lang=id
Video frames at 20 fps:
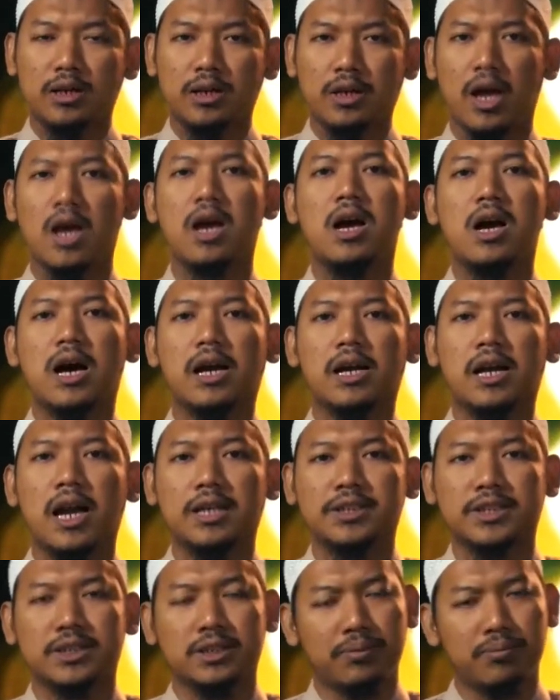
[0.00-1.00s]
ya,
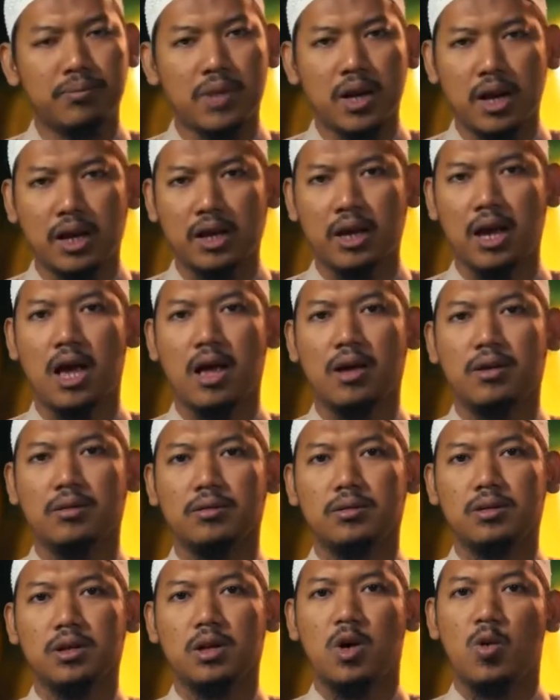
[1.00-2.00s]
ras mereka,
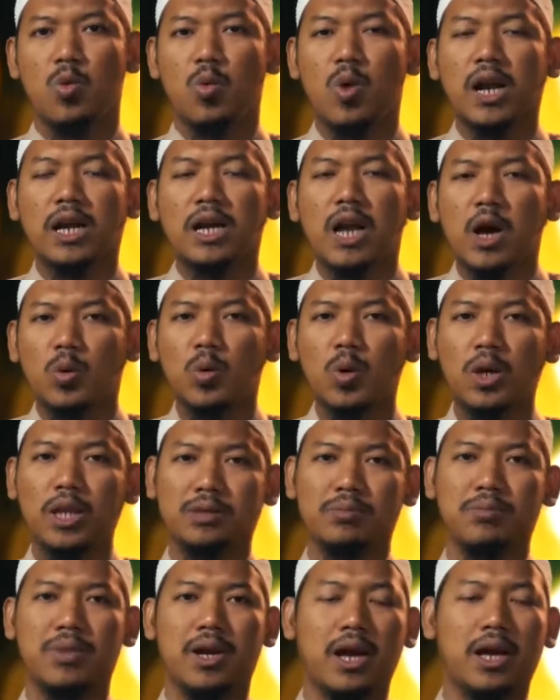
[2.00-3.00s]
warna
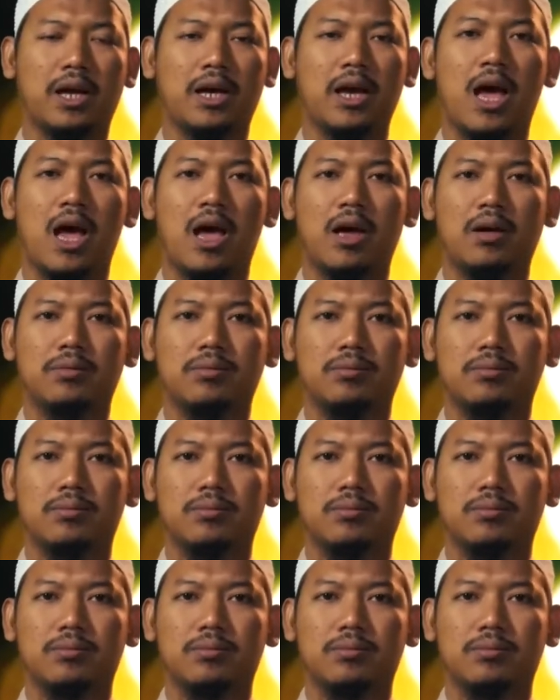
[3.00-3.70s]
kulit mereka,